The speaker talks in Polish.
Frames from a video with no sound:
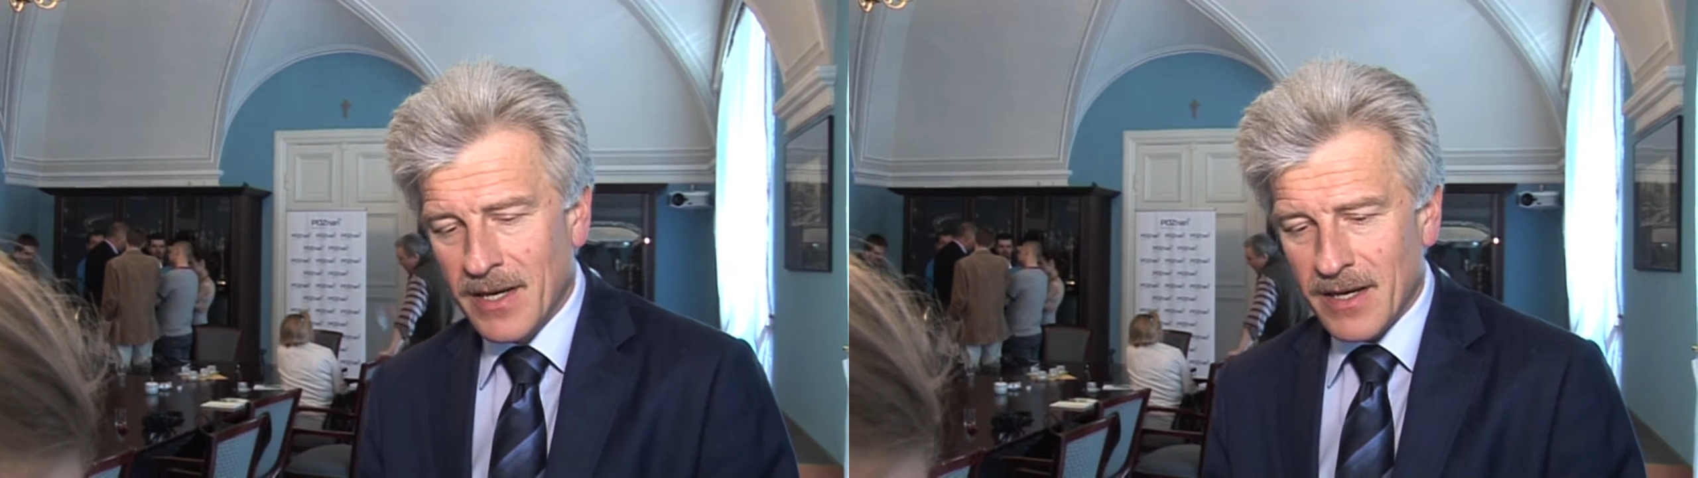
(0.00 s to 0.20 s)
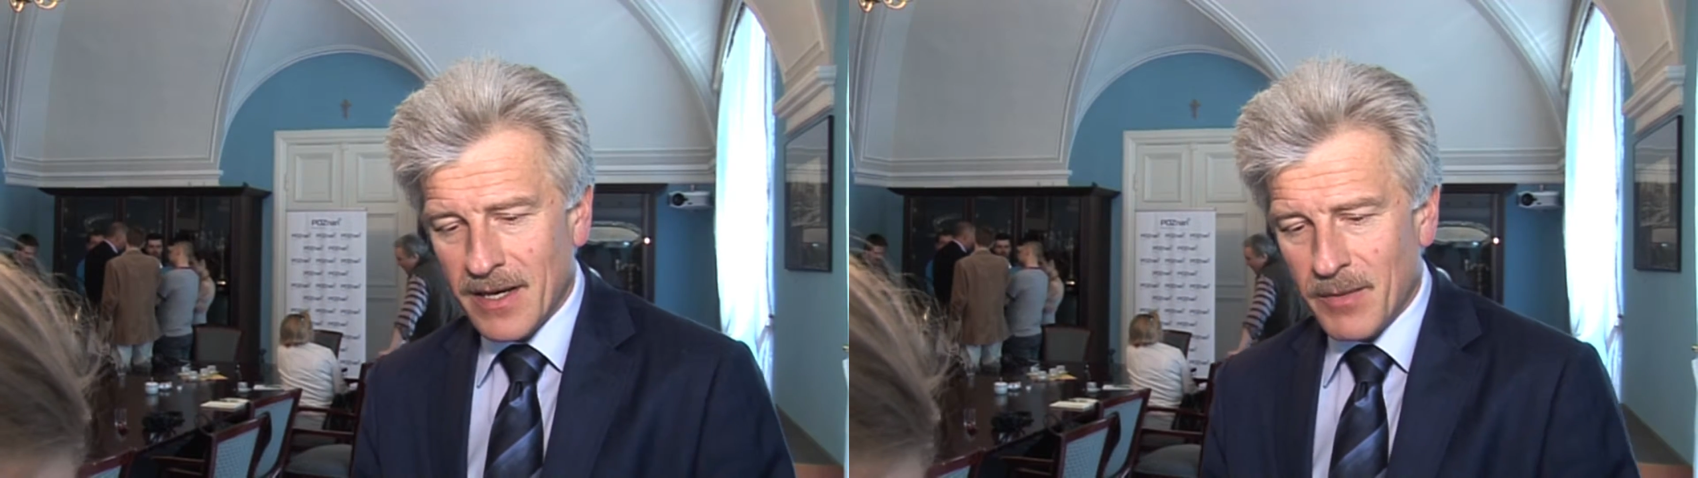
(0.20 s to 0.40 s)

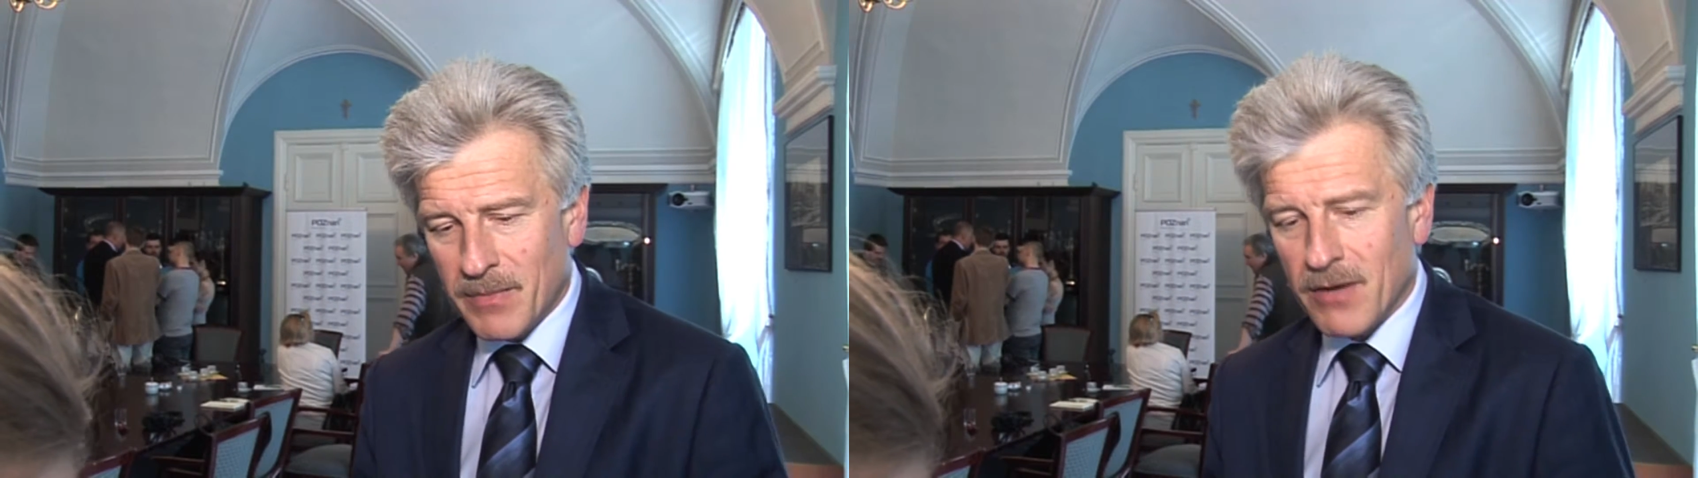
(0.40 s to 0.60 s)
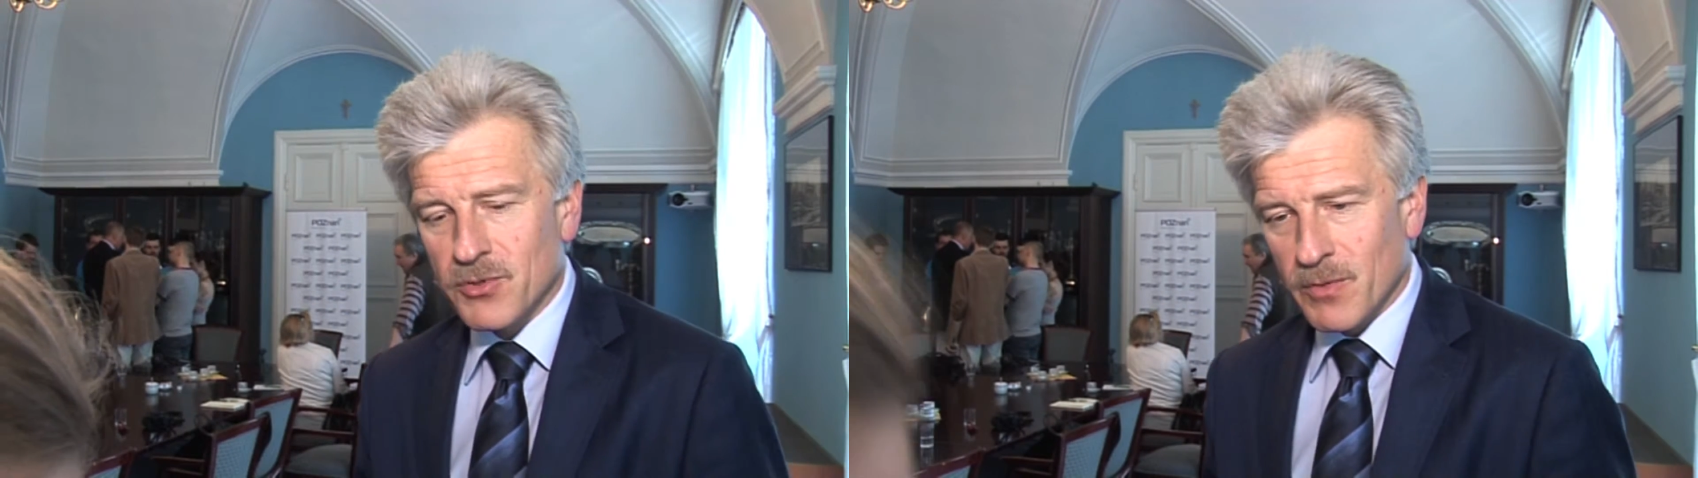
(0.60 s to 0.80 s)
e,
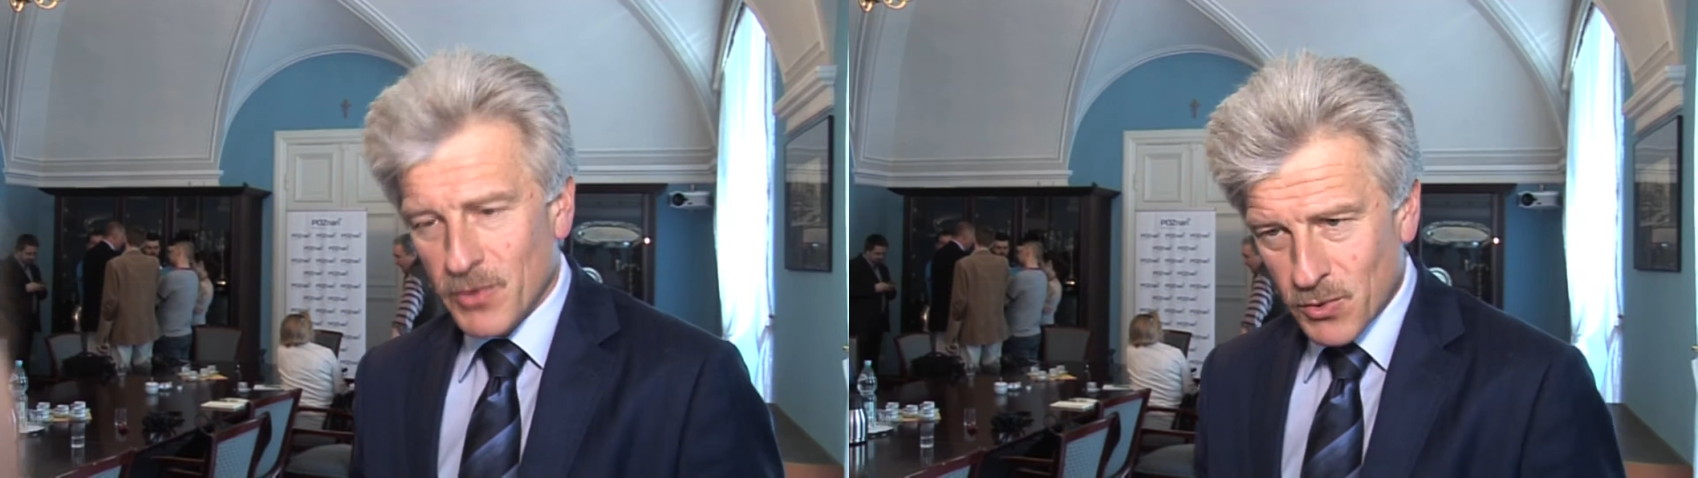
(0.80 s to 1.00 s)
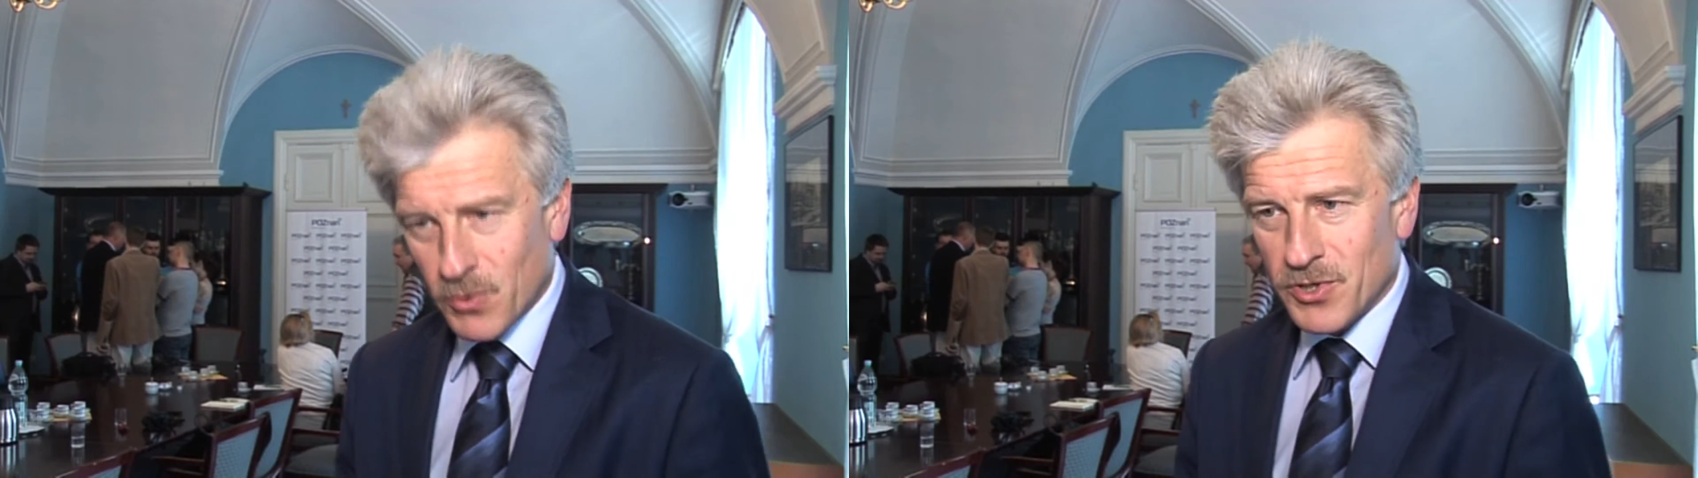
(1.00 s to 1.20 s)
mają
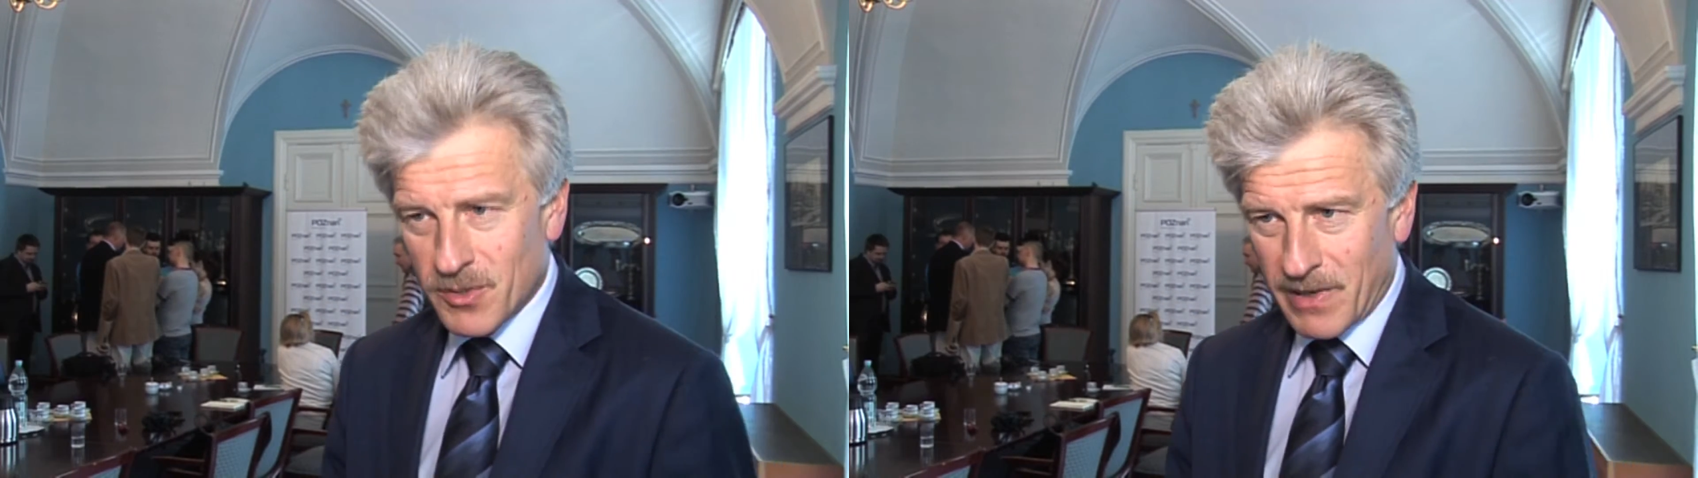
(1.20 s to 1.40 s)
czemuś służyć.